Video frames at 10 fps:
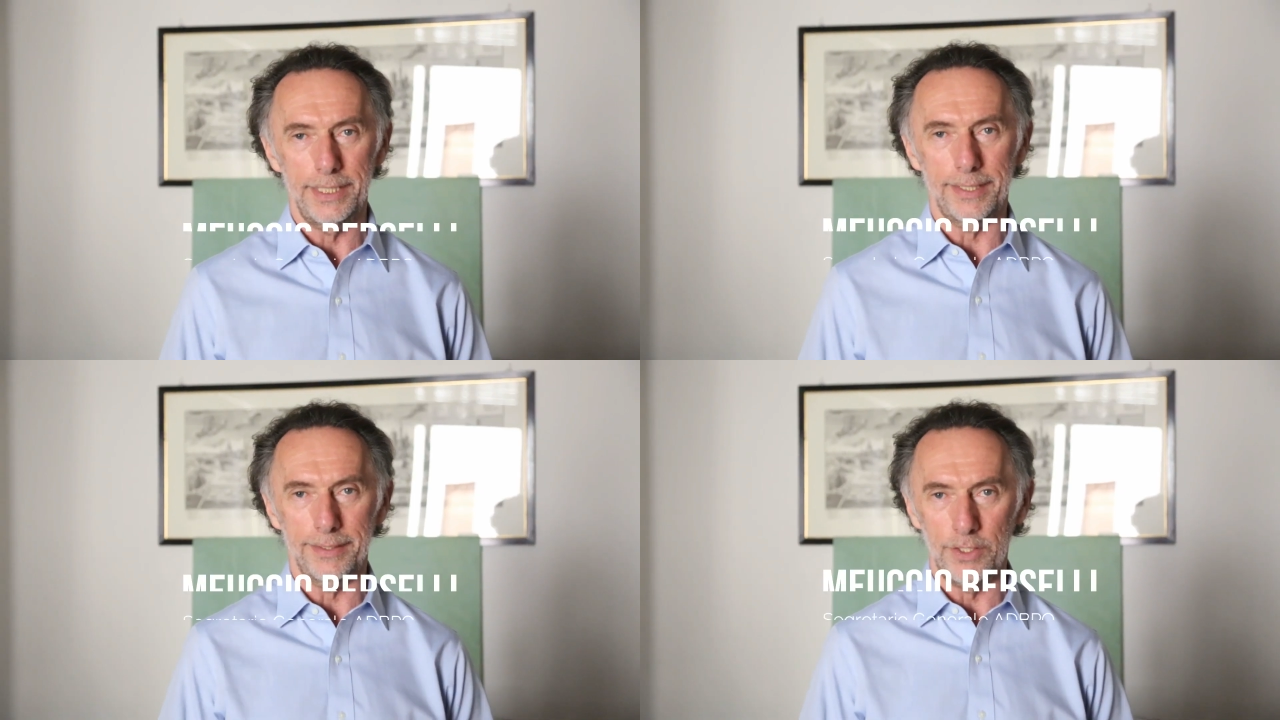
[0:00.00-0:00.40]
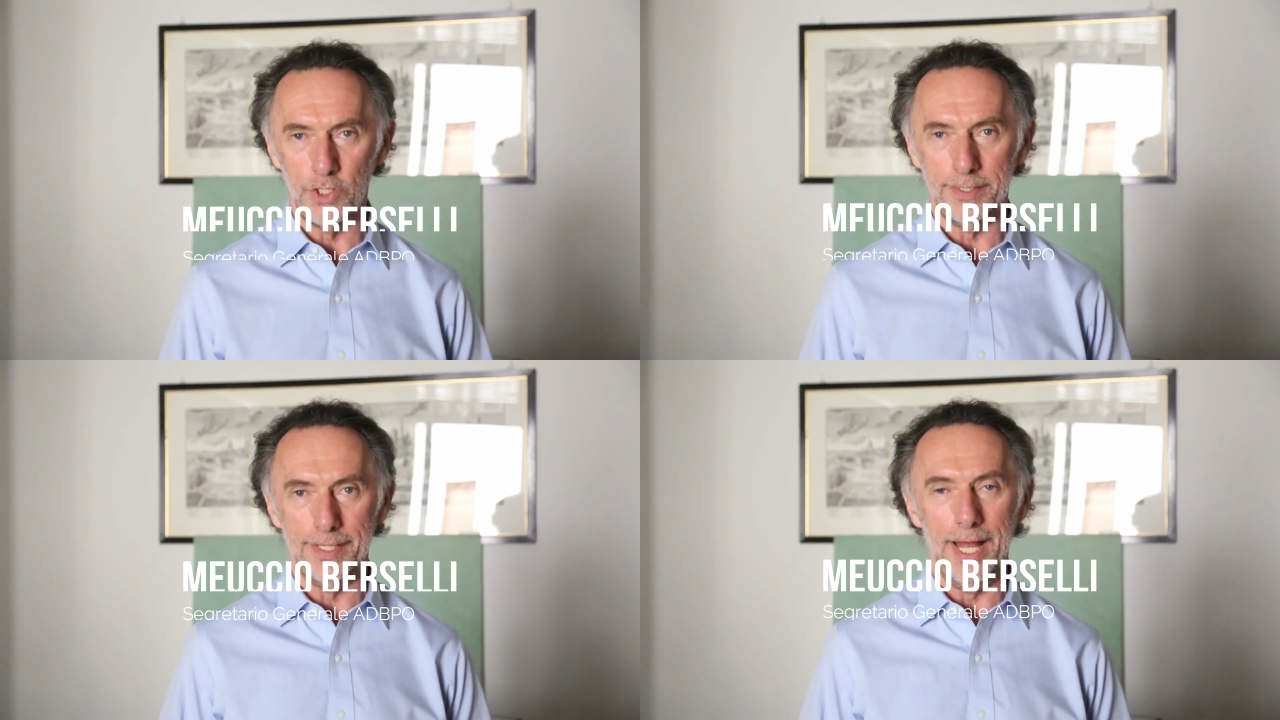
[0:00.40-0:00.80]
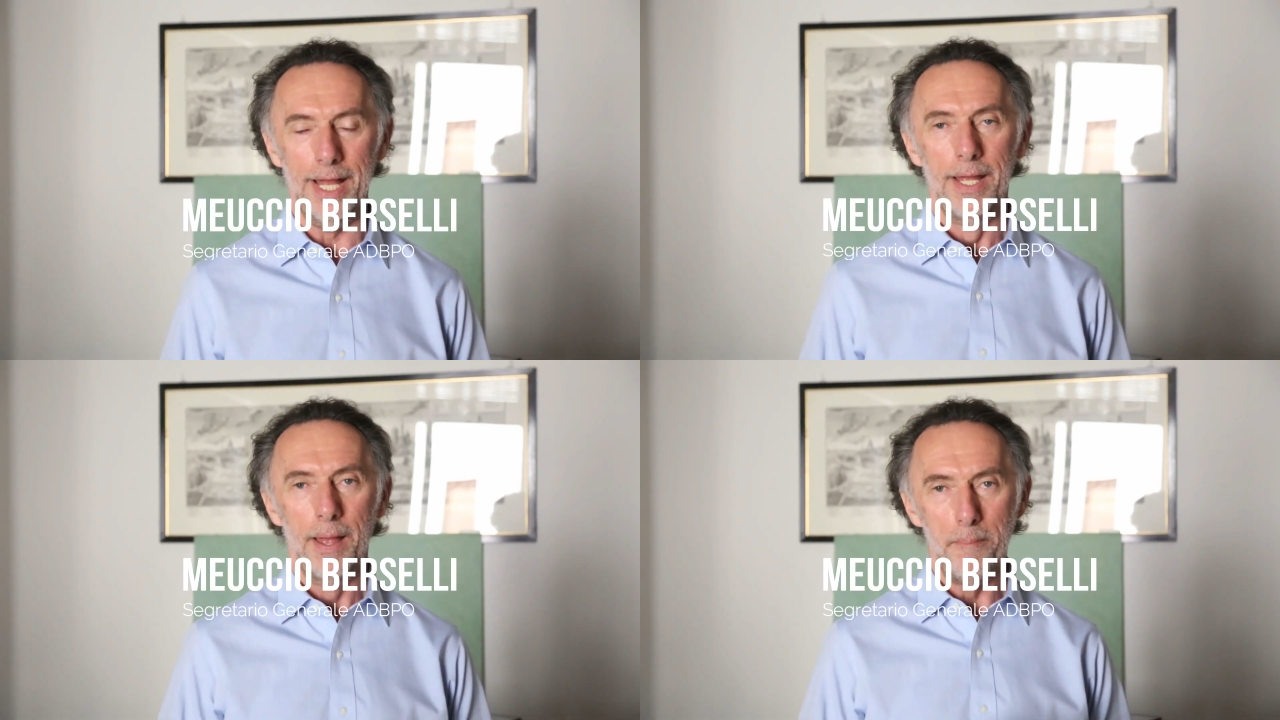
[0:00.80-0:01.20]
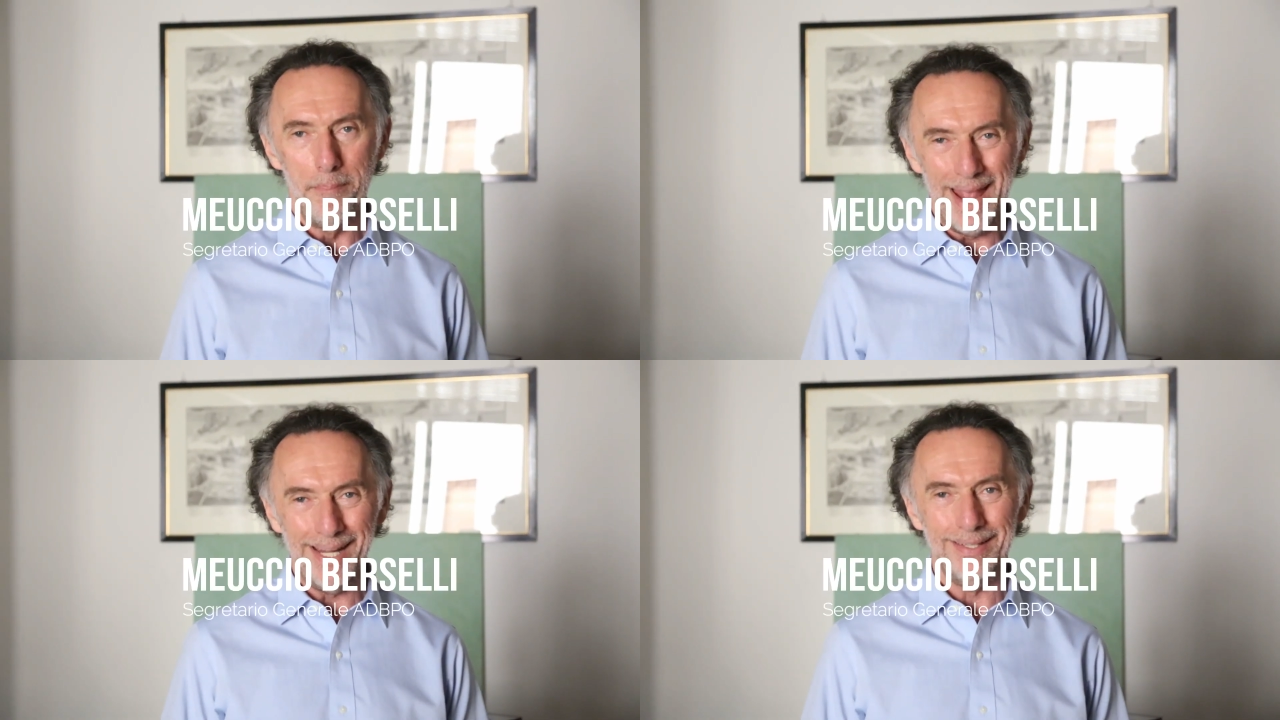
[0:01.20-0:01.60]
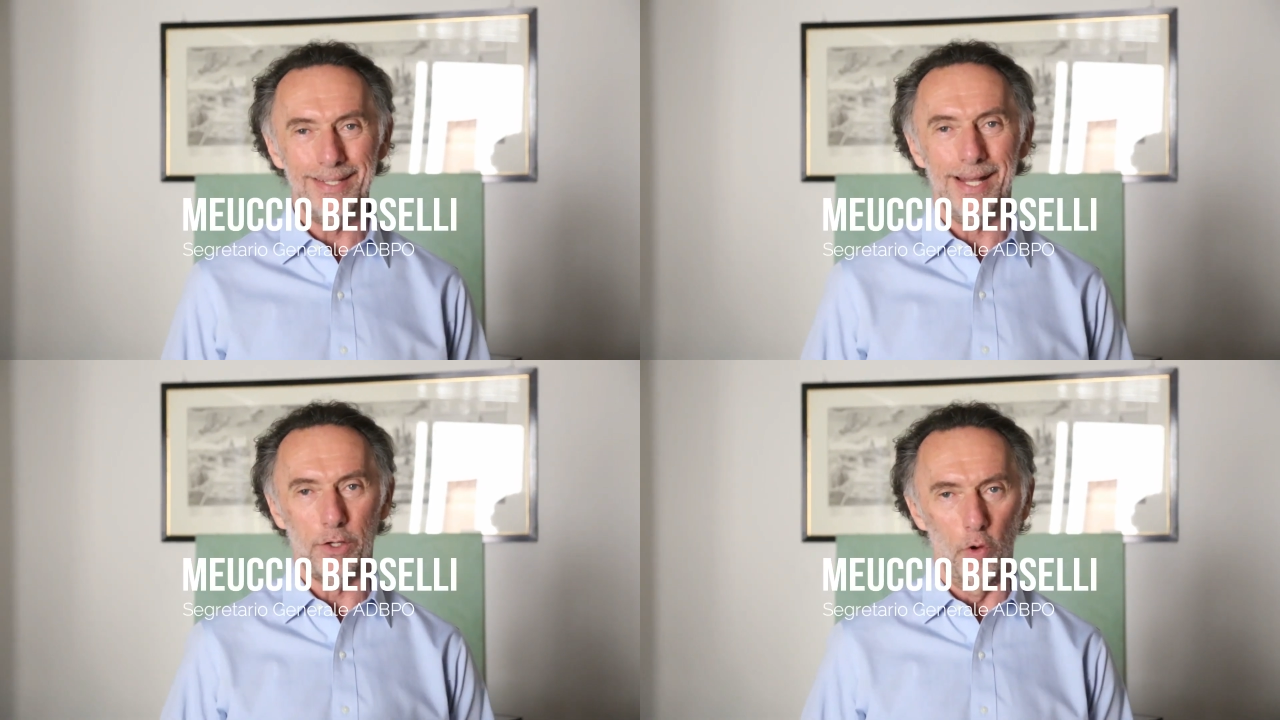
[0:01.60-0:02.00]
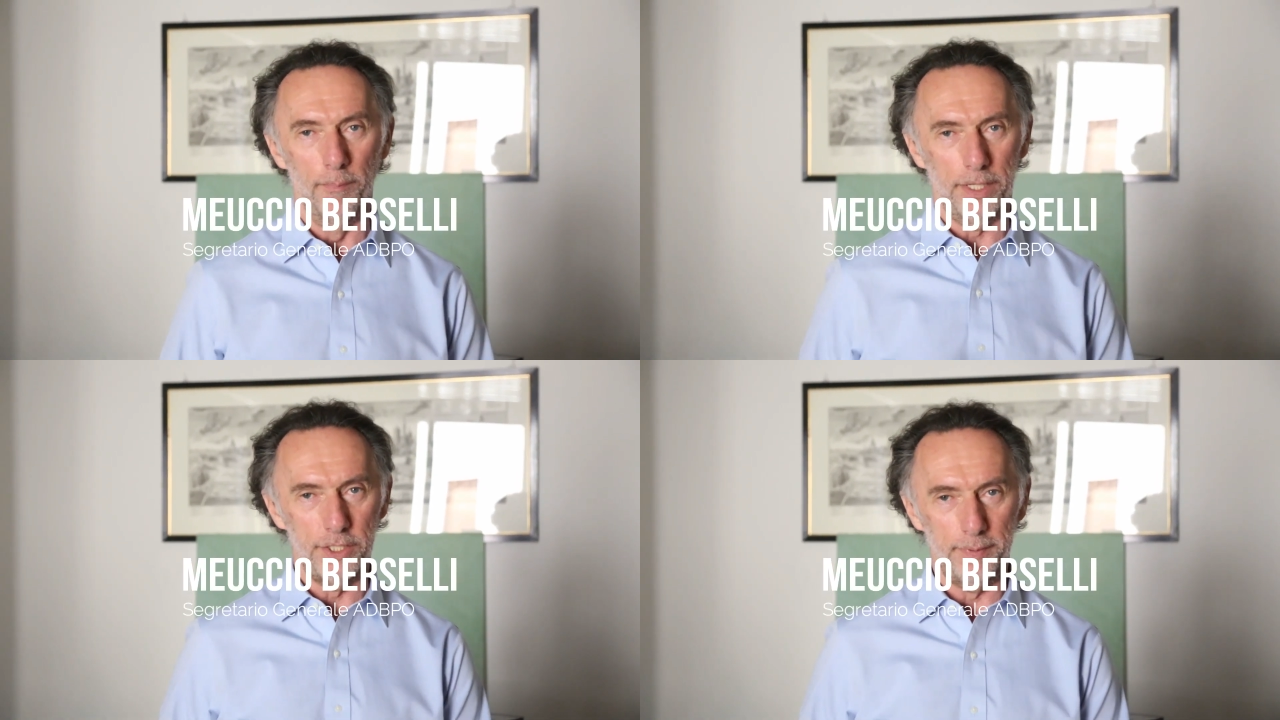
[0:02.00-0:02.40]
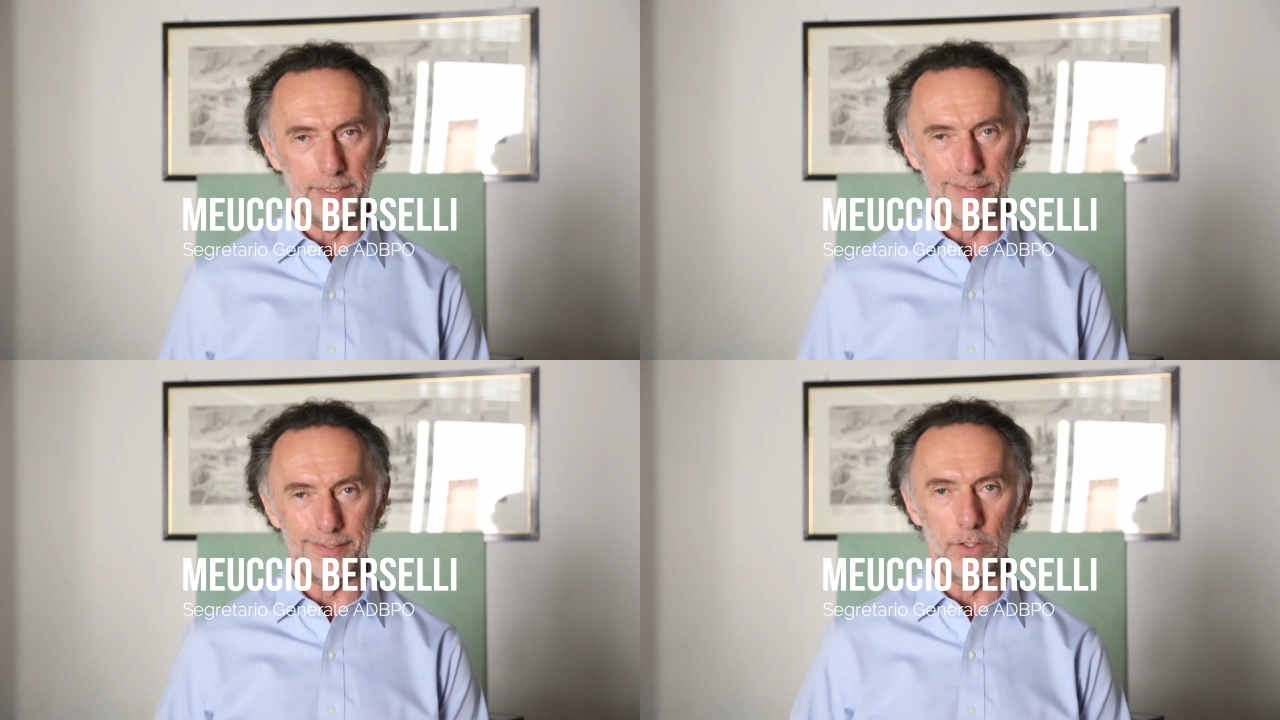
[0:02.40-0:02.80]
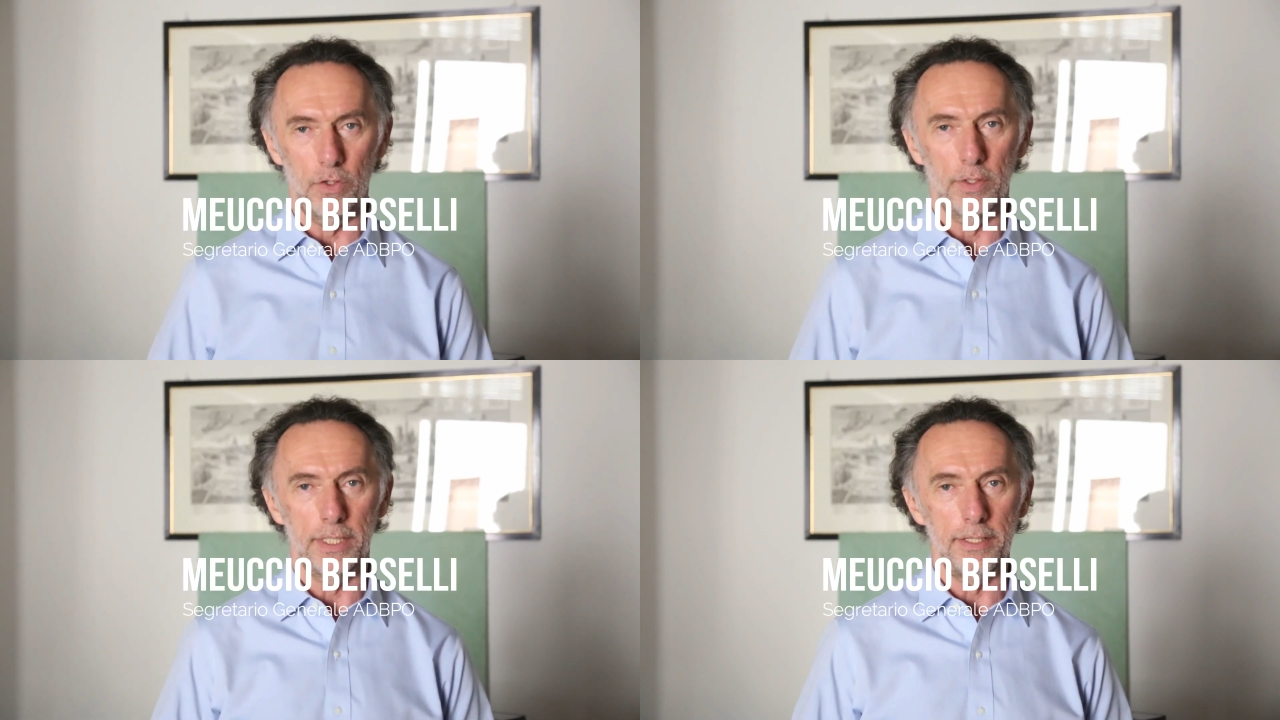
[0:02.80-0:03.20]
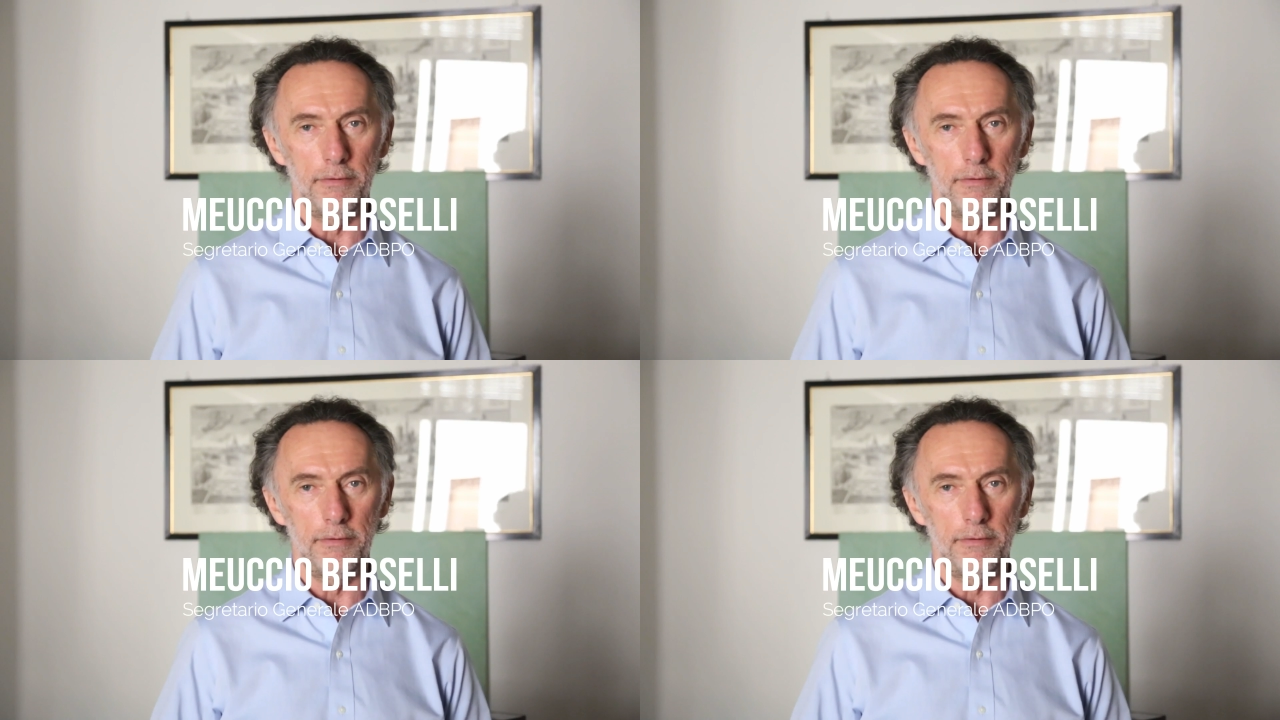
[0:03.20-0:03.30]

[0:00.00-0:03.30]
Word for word: di criticità media con precipitazioni.